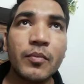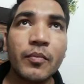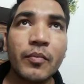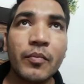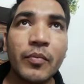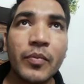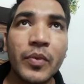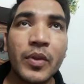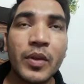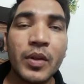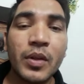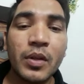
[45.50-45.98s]

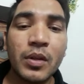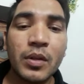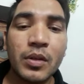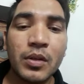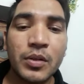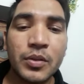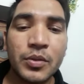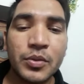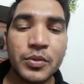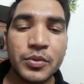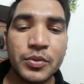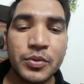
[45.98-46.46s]

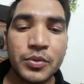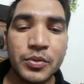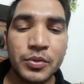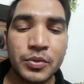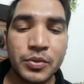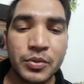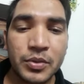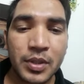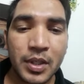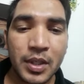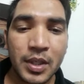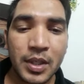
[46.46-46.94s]

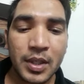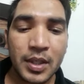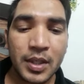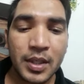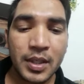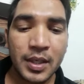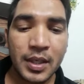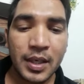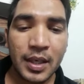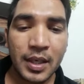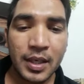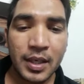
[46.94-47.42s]
उसका कलर
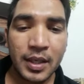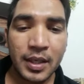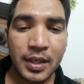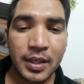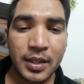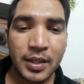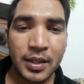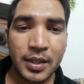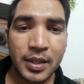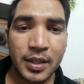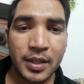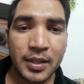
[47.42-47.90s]
काला
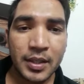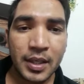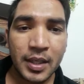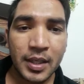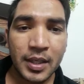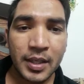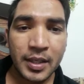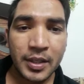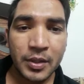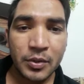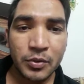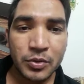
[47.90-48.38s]
कलर का था
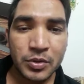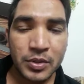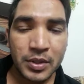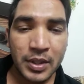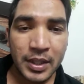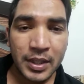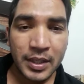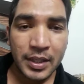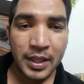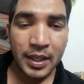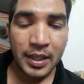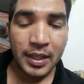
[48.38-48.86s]
लेकिन उसने
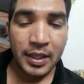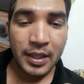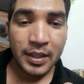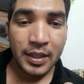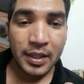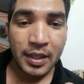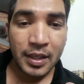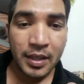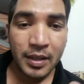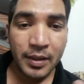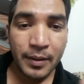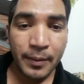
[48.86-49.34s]
ठाना
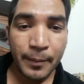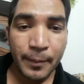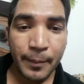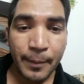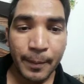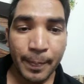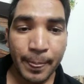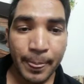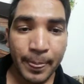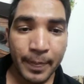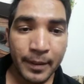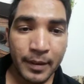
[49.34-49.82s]
था
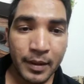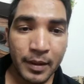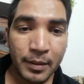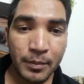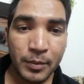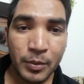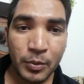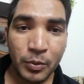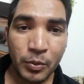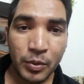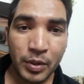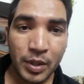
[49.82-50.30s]
कि
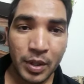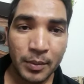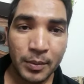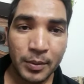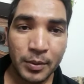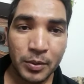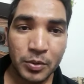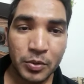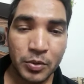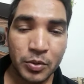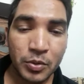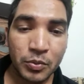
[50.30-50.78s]
मैं गोरा
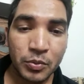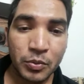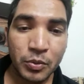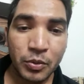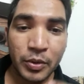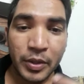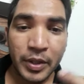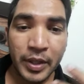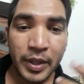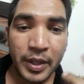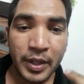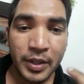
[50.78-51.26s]
बनूँ तो वो
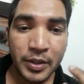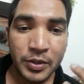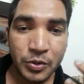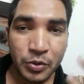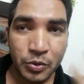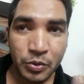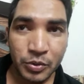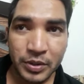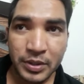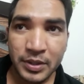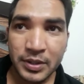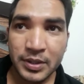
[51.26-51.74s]
एक
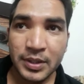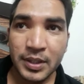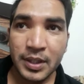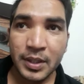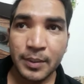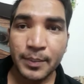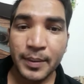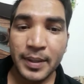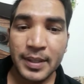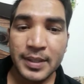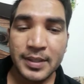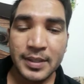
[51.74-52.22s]
ज्योतिषी
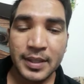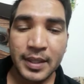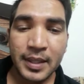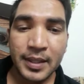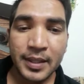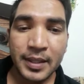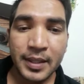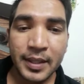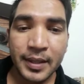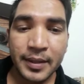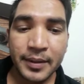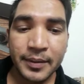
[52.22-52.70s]
के पास गया
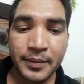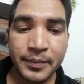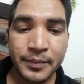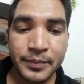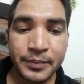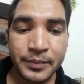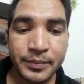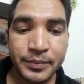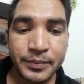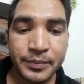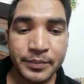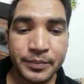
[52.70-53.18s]
था
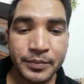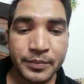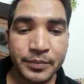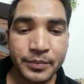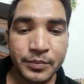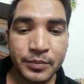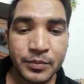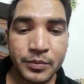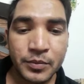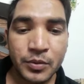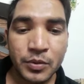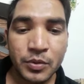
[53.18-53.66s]

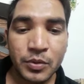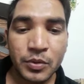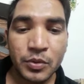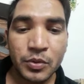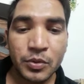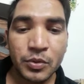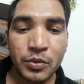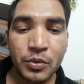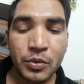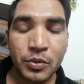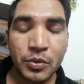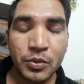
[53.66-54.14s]

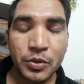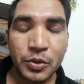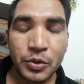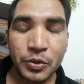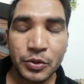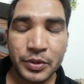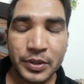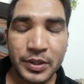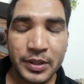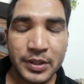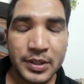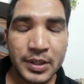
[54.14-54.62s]
तो
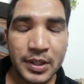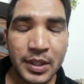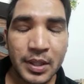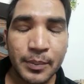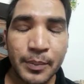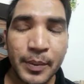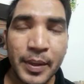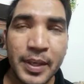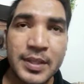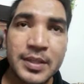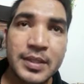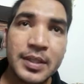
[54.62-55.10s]
ज्योतिषी के
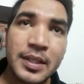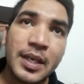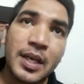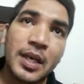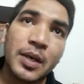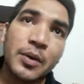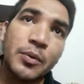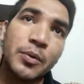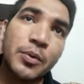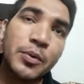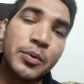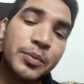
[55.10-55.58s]
पास गया
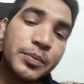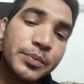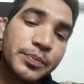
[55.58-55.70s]
वो